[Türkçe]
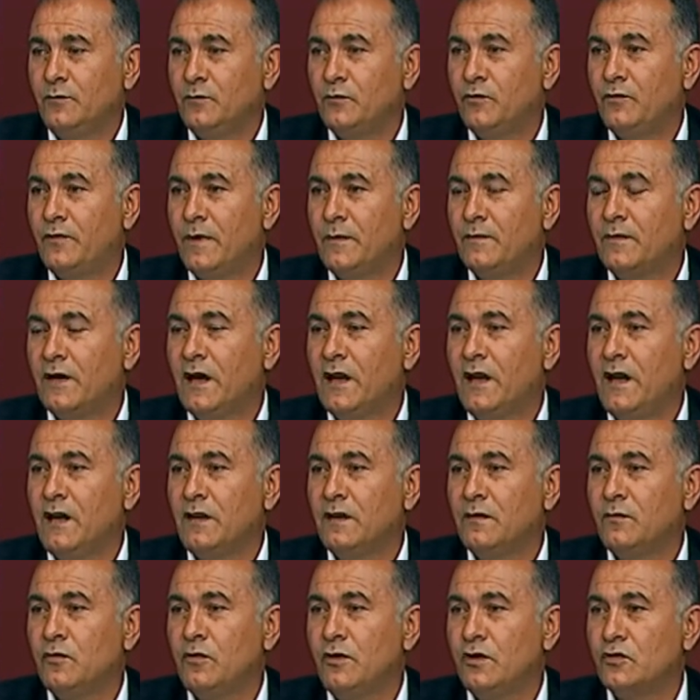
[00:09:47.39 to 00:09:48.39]

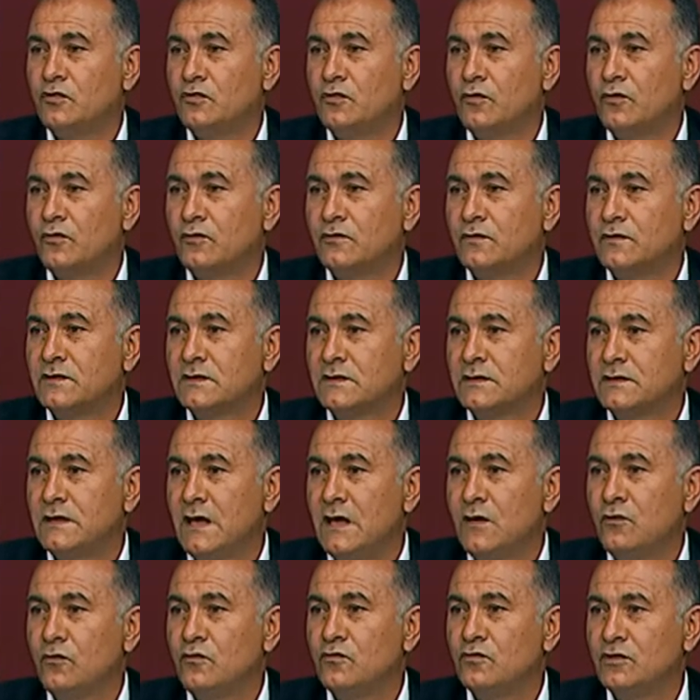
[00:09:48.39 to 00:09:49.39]
fabrikalar da böyle çok
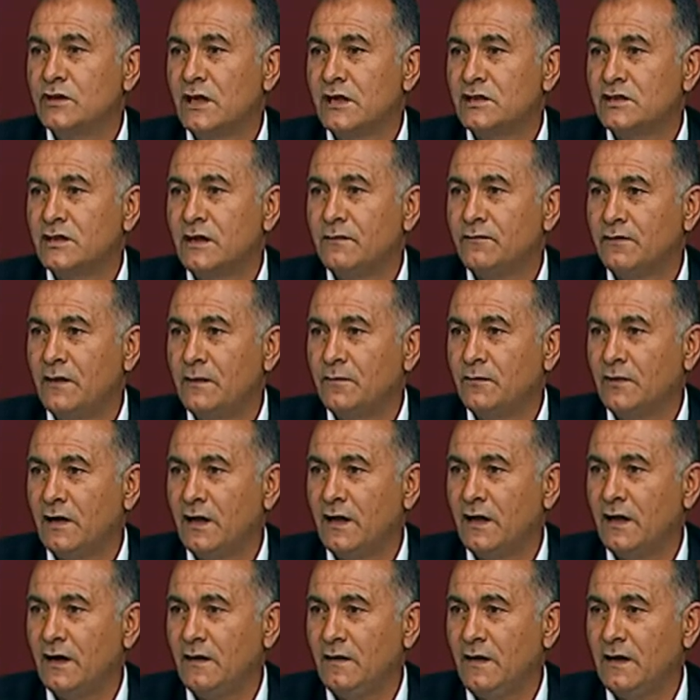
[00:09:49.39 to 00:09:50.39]
her gün çalışan
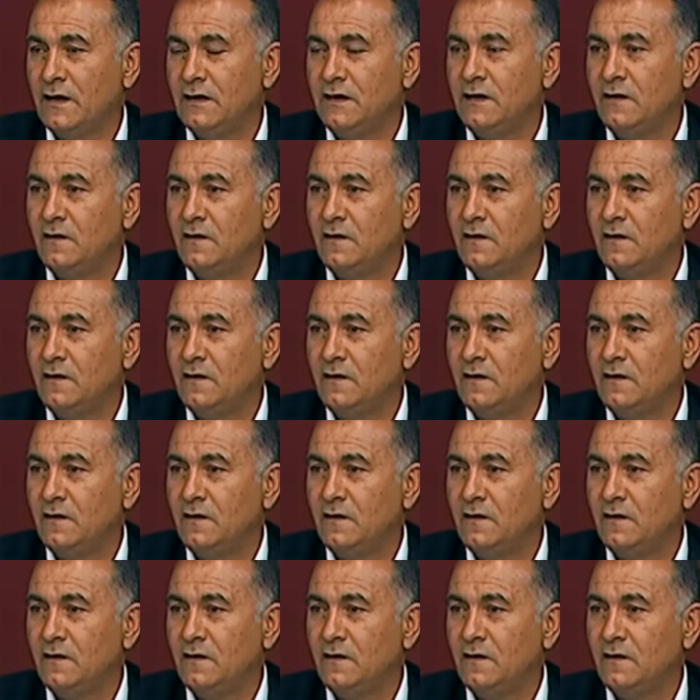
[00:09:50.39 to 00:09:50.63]
fabrikalar değil.